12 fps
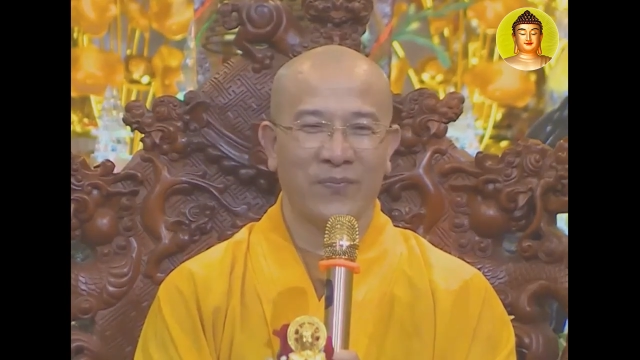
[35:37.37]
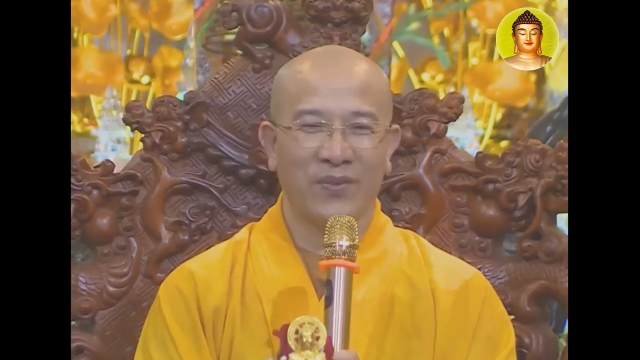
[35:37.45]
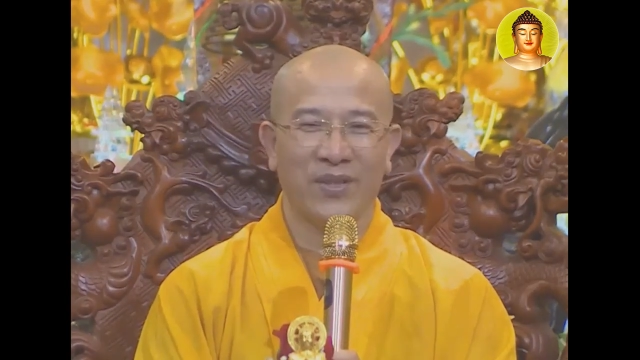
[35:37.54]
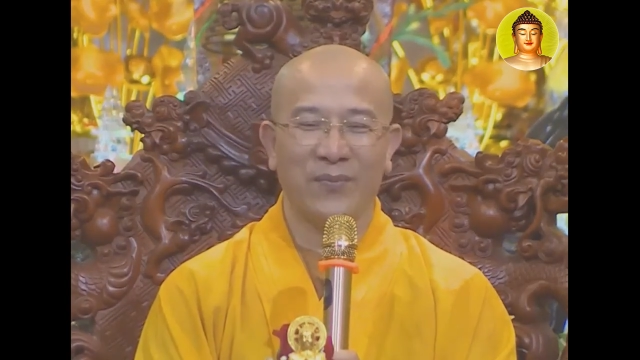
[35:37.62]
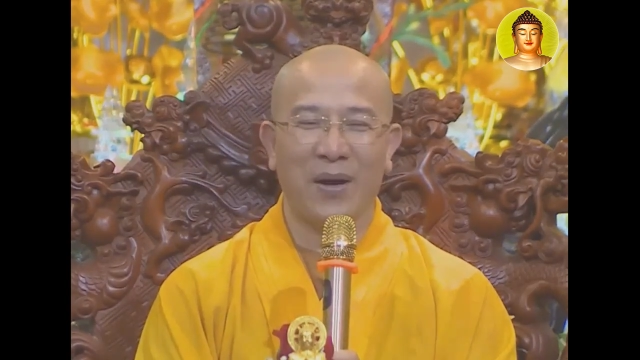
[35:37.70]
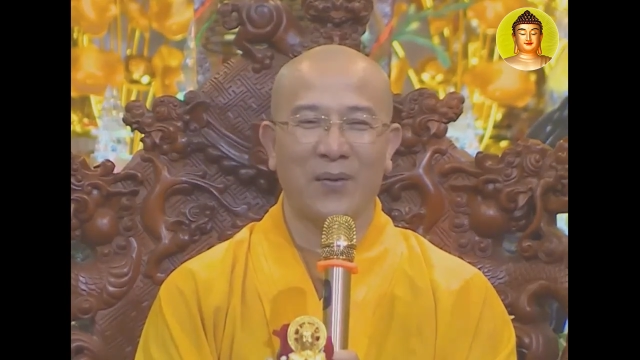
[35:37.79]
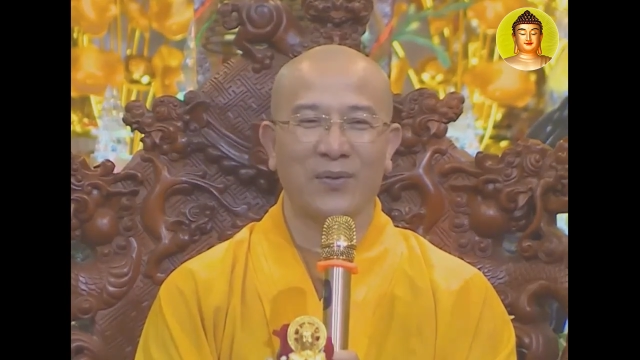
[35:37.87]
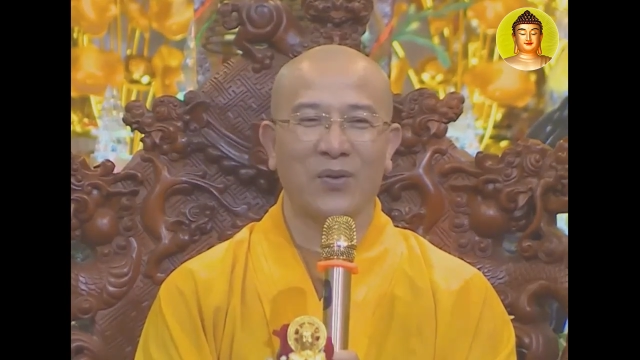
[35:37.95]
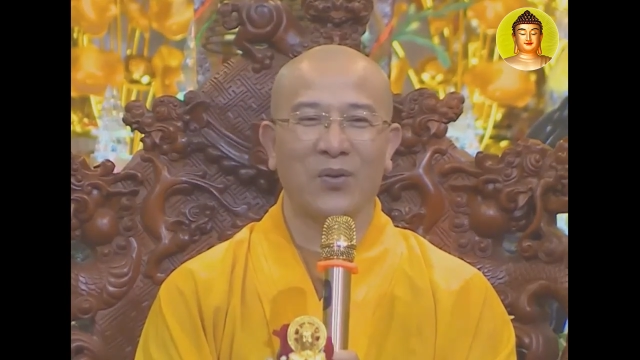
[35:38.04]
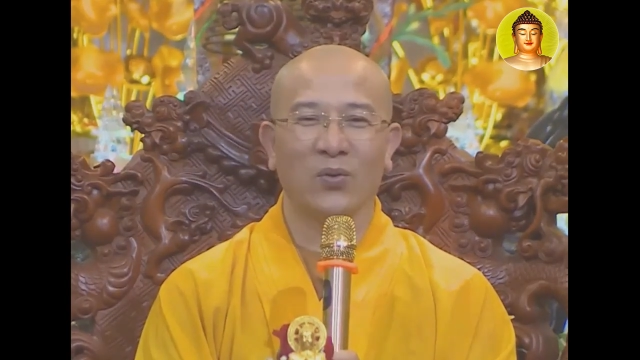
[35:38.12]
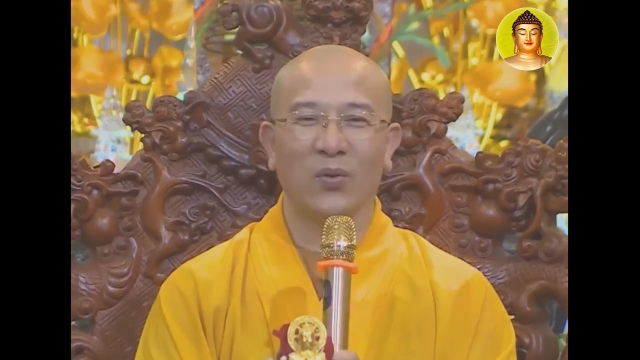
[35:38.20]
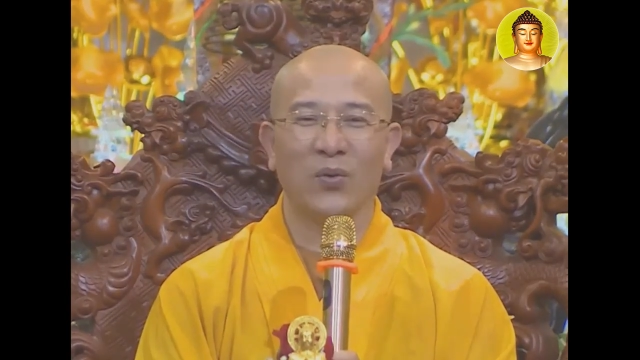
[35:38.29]
Chứ bảo bây giờ
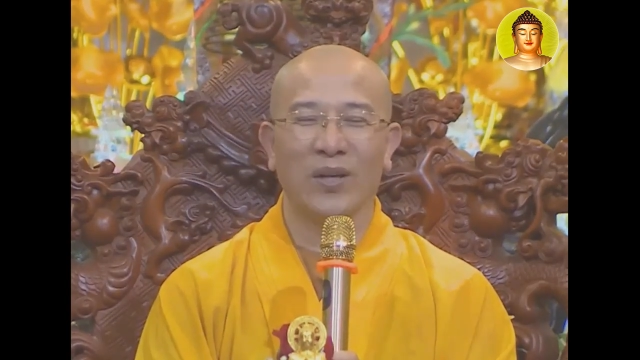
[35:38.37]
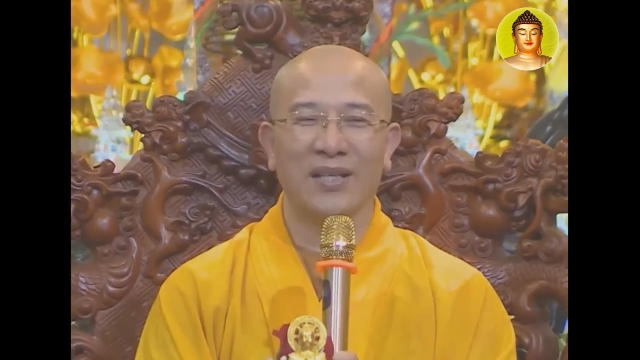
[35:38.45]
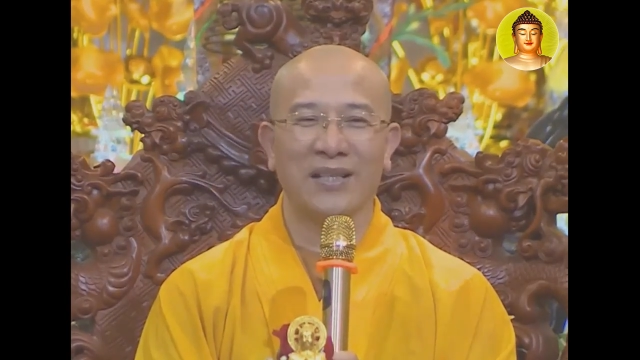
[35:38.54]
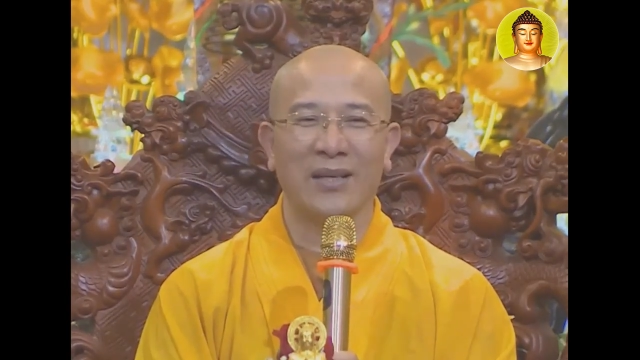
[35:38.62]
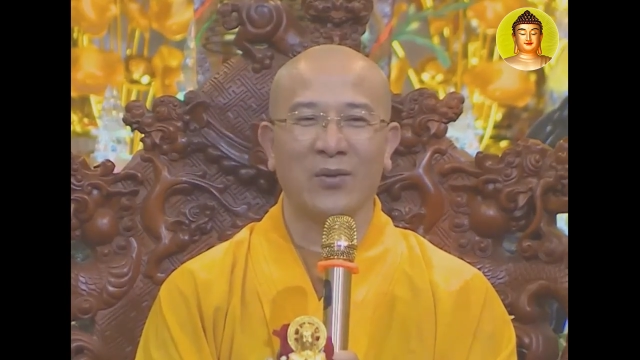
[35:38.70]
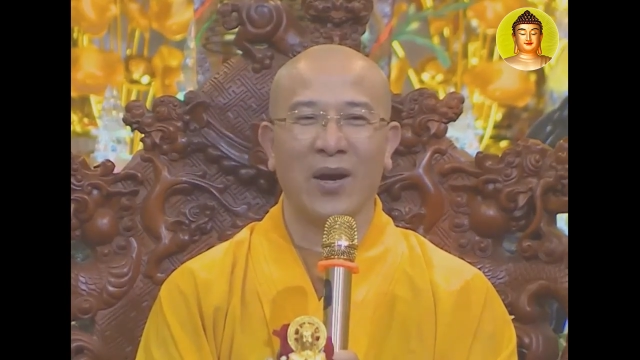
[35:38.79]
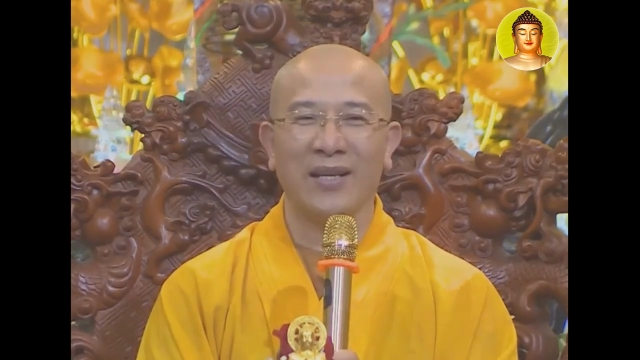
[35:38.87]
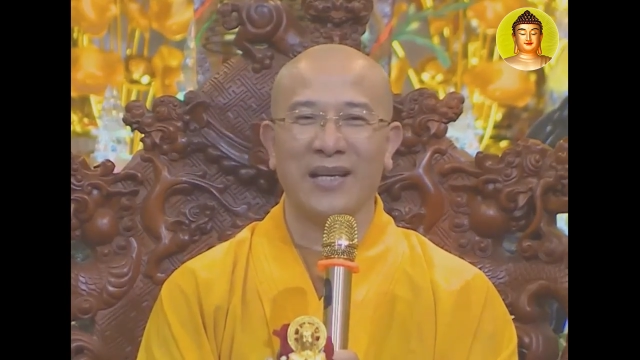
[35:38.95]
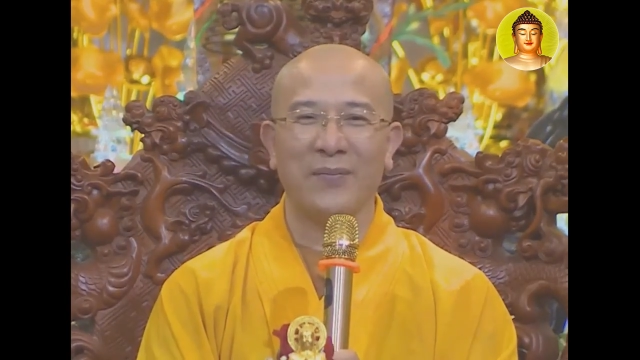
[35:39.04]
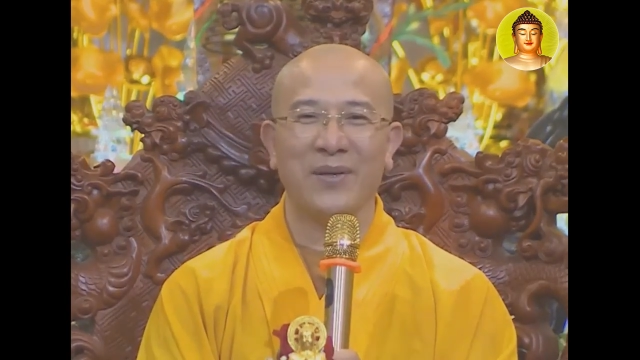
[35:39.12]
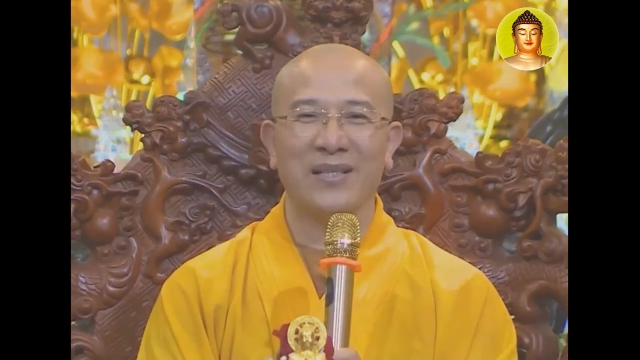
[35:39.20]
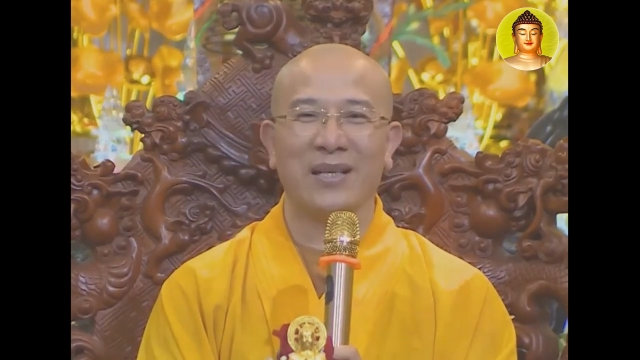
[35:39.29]
con tu để giải thoát,
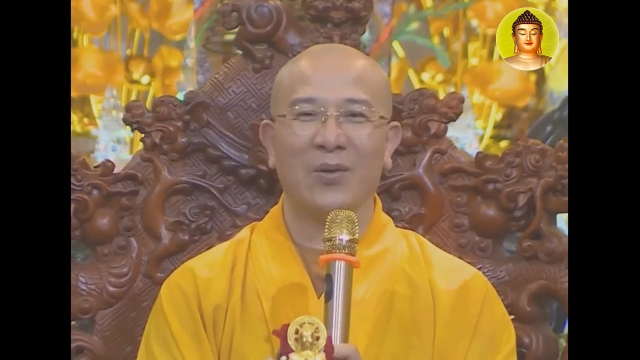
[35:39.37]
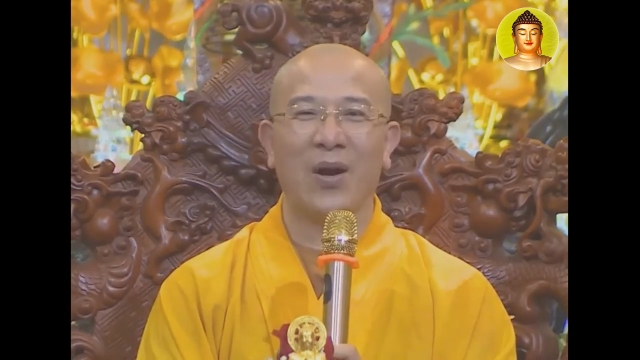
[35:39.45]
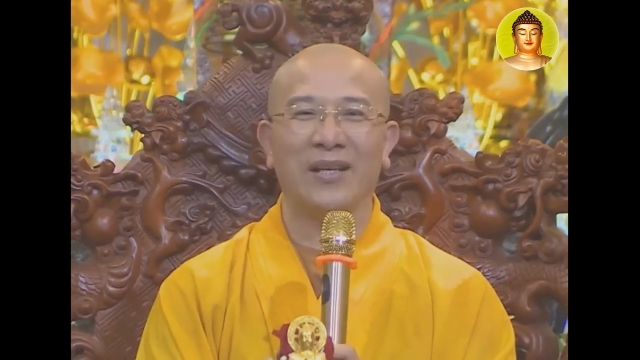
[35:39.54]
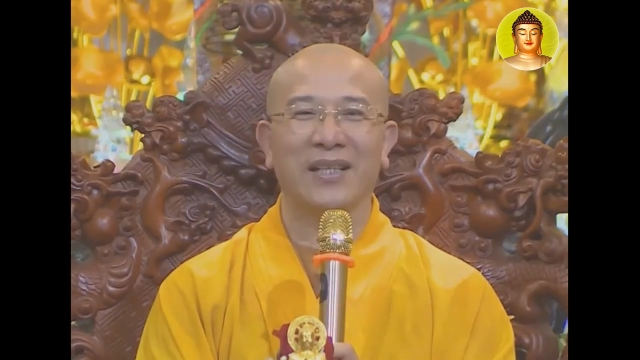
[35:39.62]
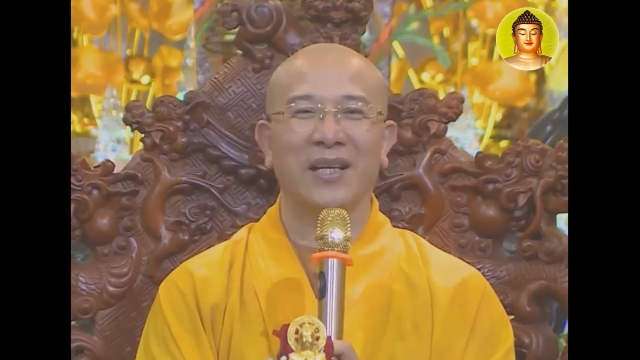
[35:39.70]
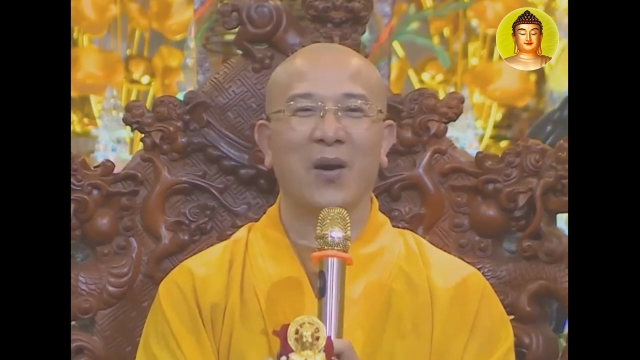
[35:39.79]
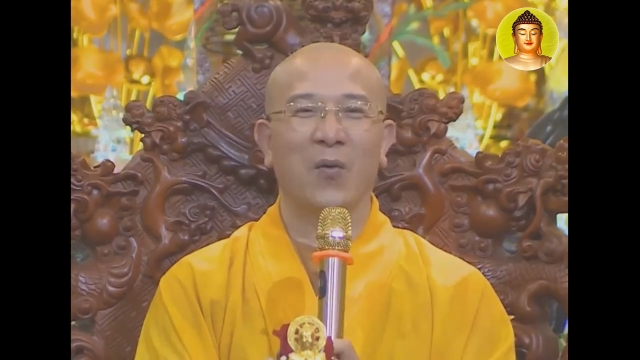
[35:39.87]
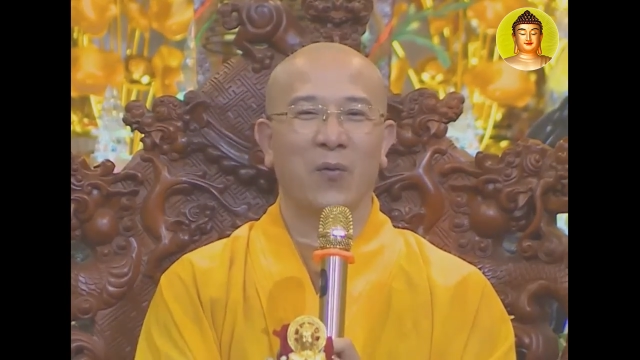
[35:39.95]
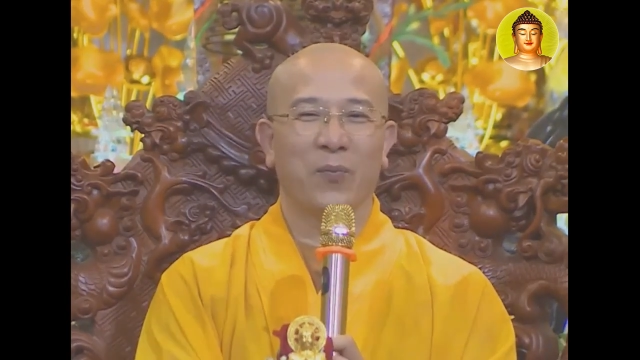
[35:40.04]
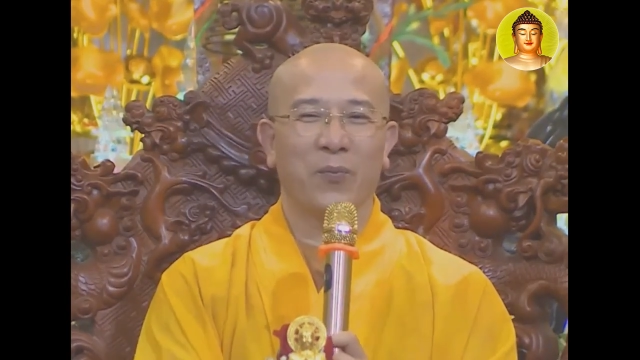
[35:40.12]
chả biết giải thoát đi đâu.